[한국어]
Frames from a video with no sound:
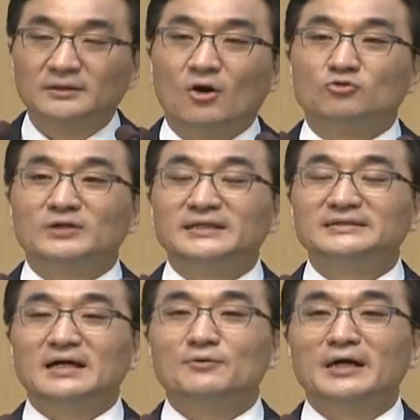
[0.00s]
억울한
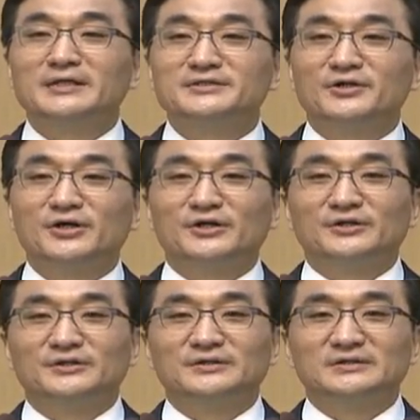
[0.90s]

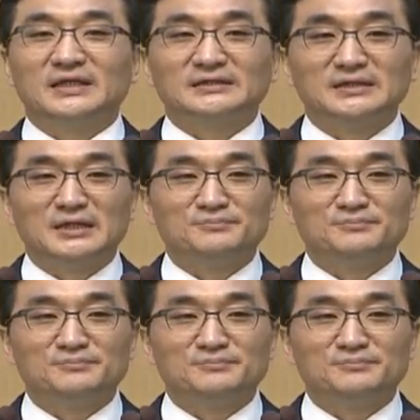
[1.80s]
상황에서 자신의